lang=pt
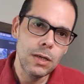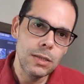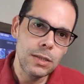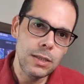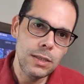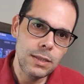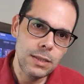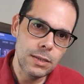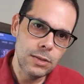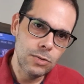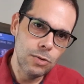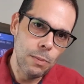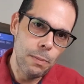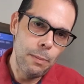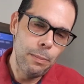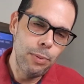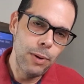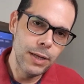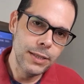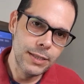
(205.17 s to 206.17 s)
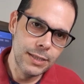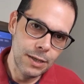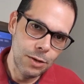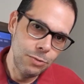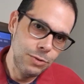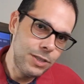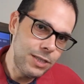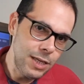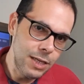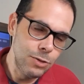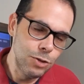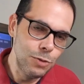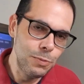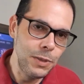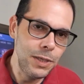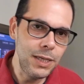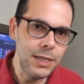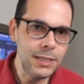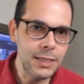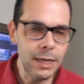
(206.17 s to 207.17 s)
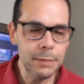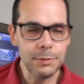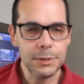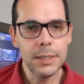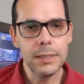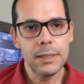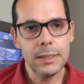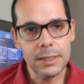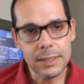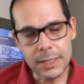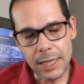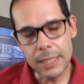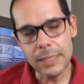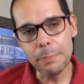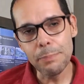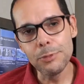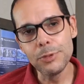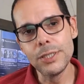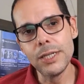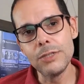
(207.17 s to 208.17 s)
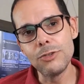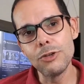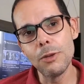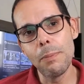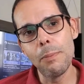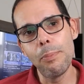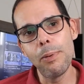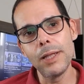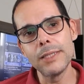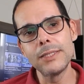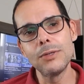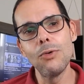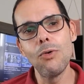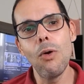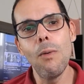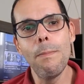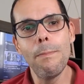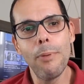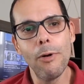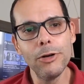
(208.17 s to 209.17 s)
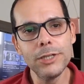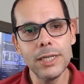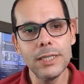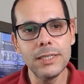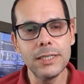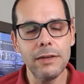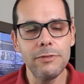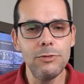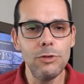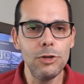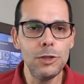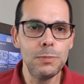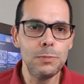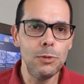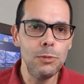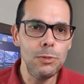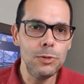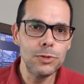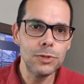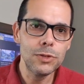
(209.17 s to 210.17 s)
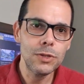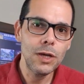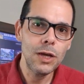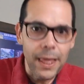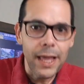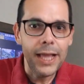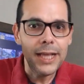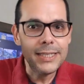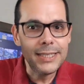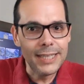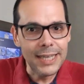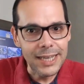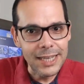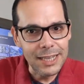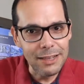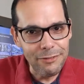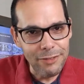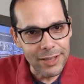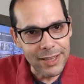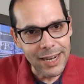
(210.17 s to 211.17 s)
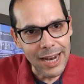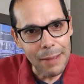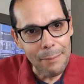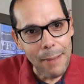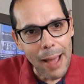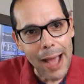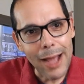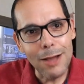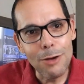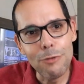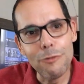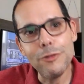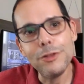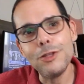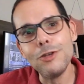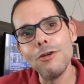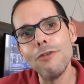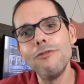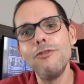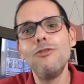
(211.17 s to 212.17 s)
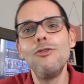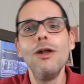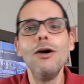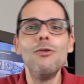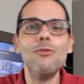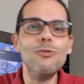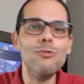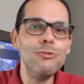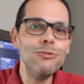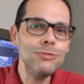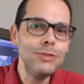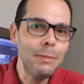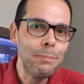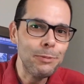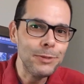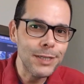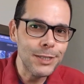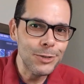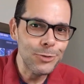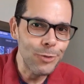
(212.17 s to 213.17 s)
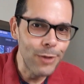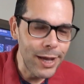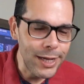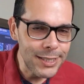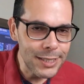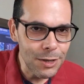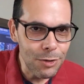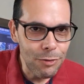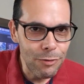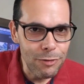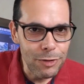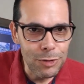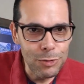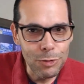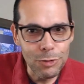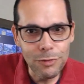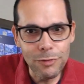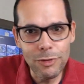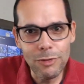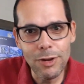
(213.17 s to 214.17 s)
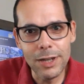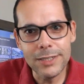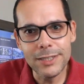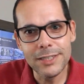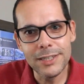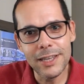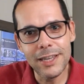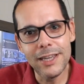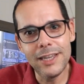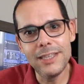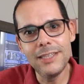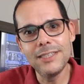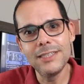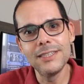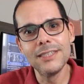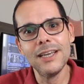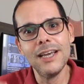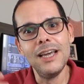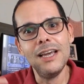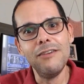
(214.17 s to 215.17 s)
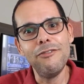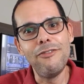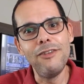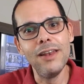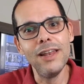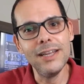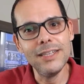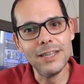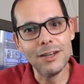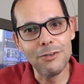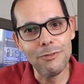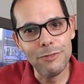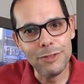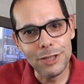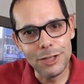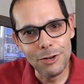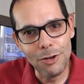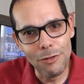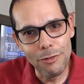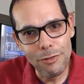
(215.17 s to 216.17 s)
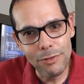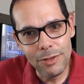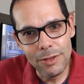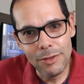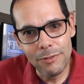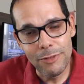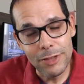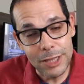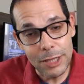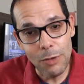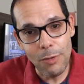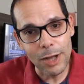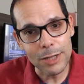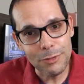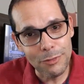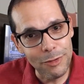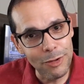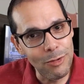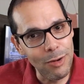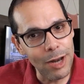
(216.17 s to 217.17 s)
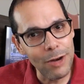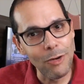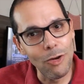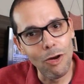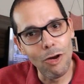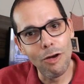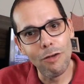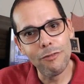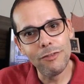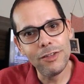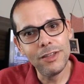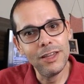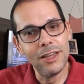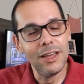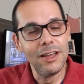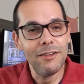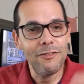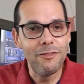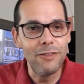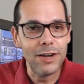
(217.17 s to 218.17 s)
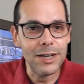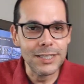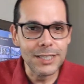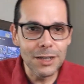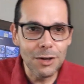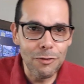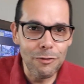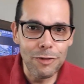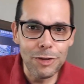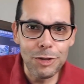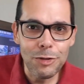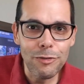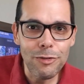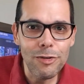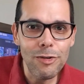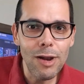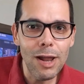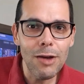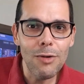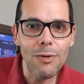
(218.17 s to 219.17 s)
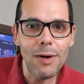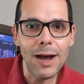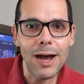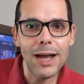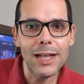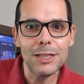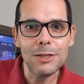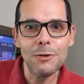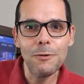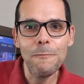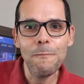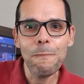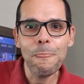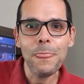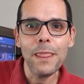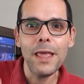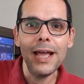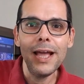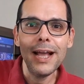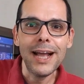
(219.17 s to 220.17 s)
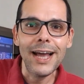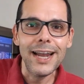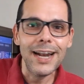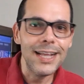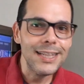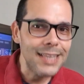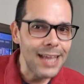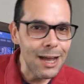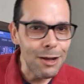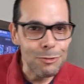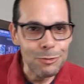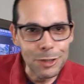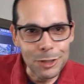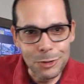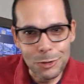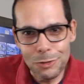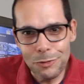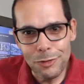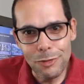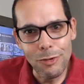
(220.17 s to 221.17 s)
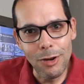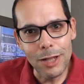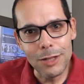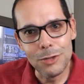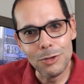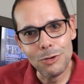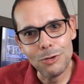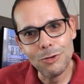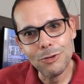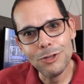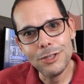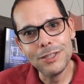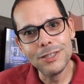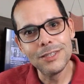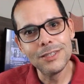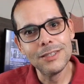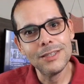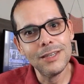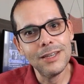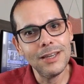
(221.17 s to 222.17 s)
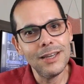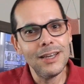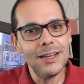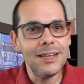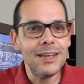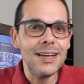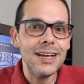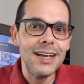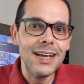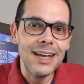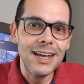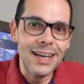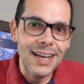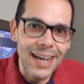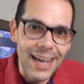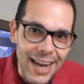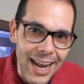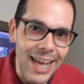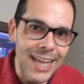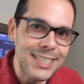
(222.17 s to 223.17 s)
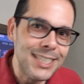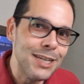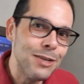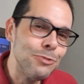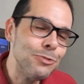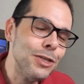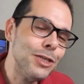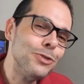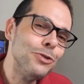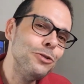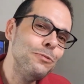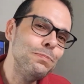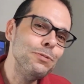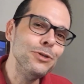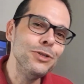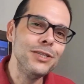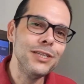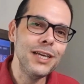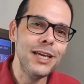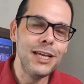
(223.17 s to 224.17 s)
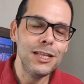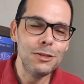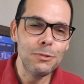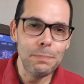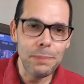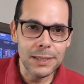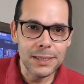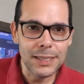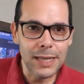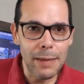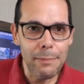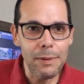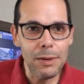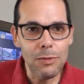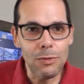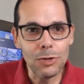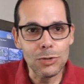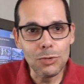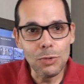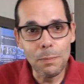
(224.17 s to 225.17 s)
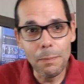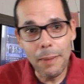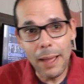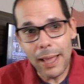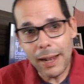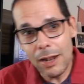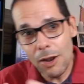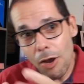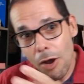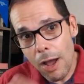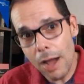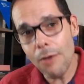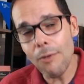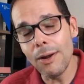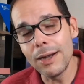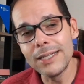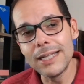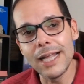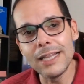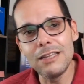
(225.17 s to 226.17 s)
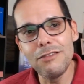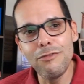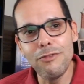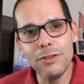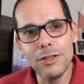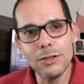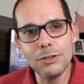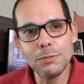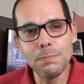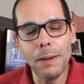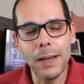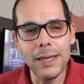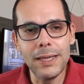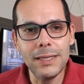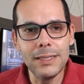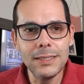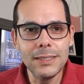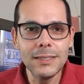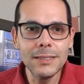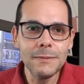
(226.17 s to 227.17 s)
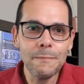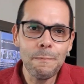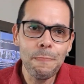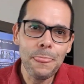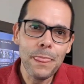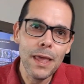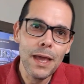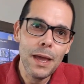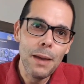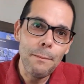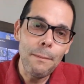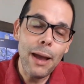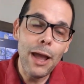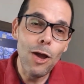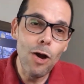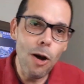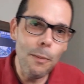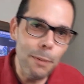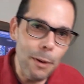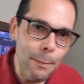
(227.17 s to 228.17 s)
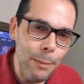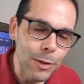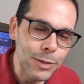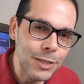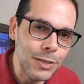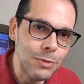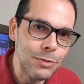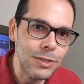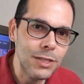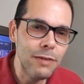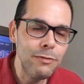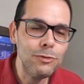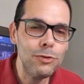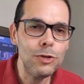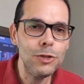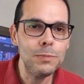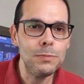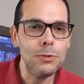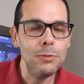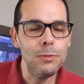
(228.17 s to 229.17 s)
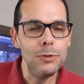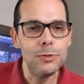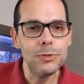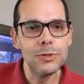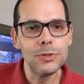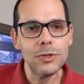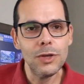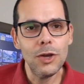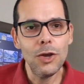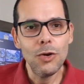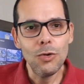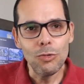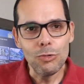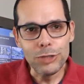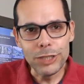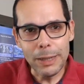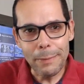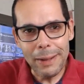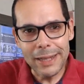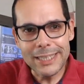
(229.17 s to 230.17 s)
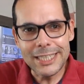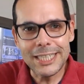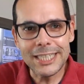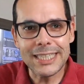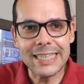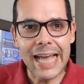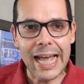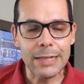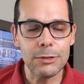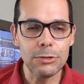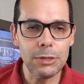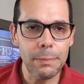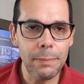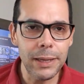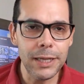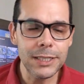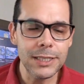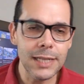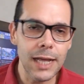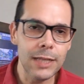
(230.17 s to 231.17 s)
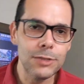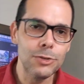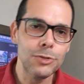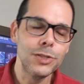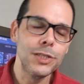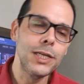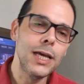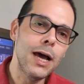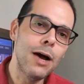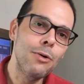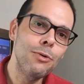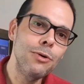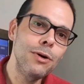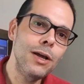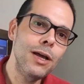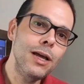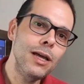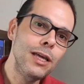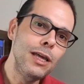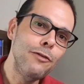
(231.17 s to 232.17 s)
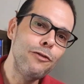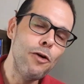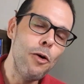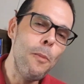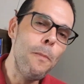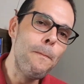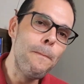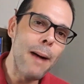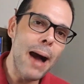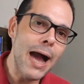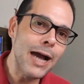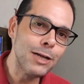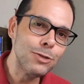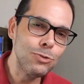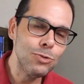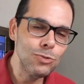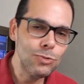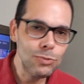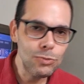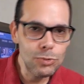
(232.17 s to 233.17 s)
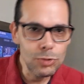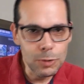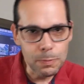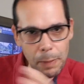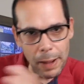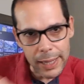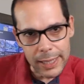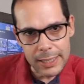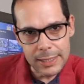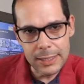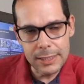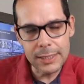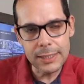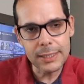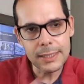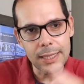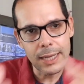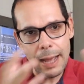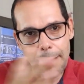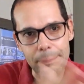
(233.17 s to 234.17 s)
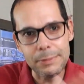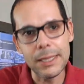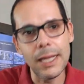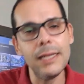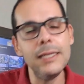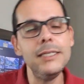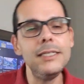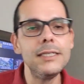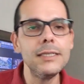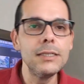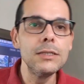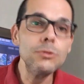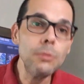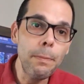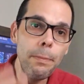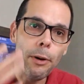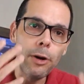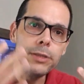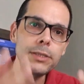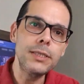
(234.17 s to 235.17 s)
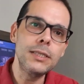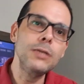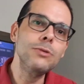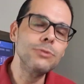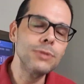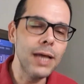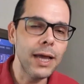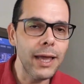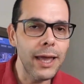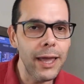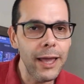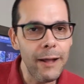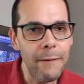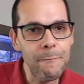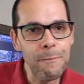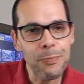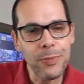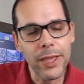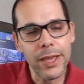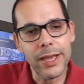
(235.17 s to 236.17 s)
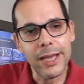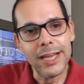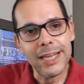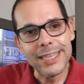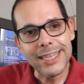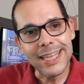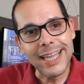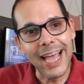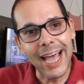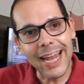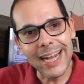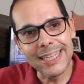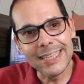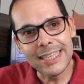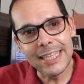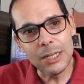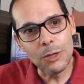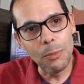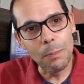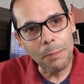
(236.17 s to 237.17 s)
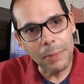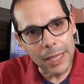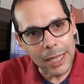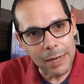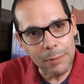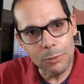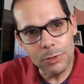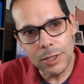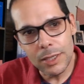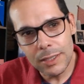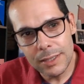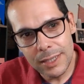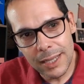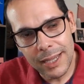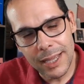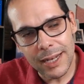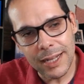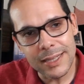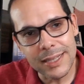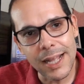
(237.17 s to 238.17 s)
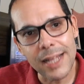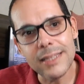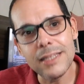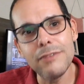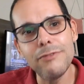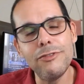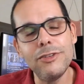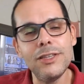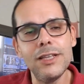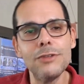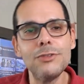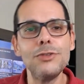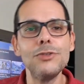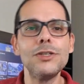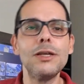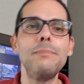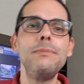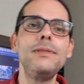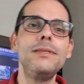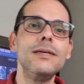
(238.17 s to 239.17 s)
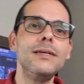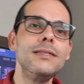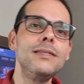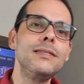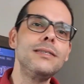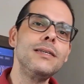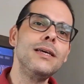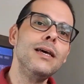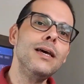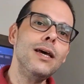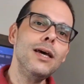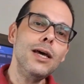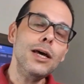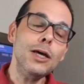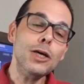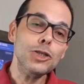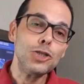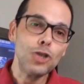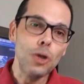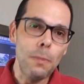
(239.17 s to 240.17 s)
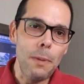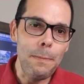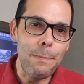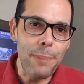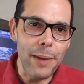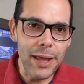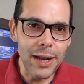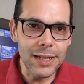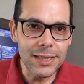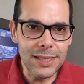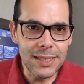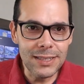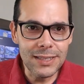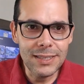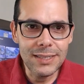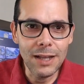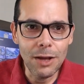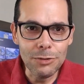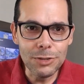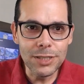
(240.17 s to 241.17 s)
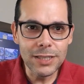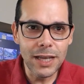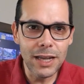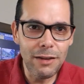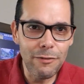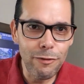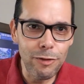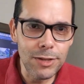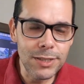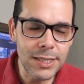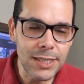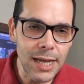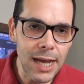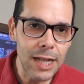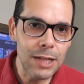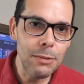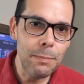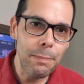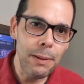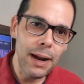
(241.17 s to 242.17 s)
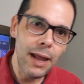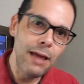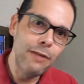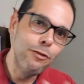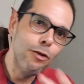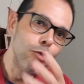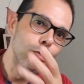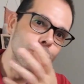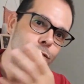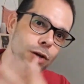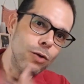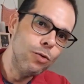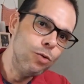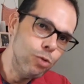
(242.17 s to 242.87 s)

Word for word: de sua população, tinha em 2015 30% de sua população composta de servidores públicos. Em seguida vem a Dinamarca com 29,1, depois a Suécia com 28,6, Finlândia com 24,9, França com 21,4, Canadá com 18,2, Grécia com 18%. Percebe? Quanto melhor a qualidade de vida dos países, maior a proporção de servidores públicos. O chamado Estado de Bem-Estar Social, que foi um pacto dos países capitalistas no pós-Segunda Guerra, de garantir o mínimo de dignidade de vida aos seus habitantes, sob pena de não ser influenciado pela Revolução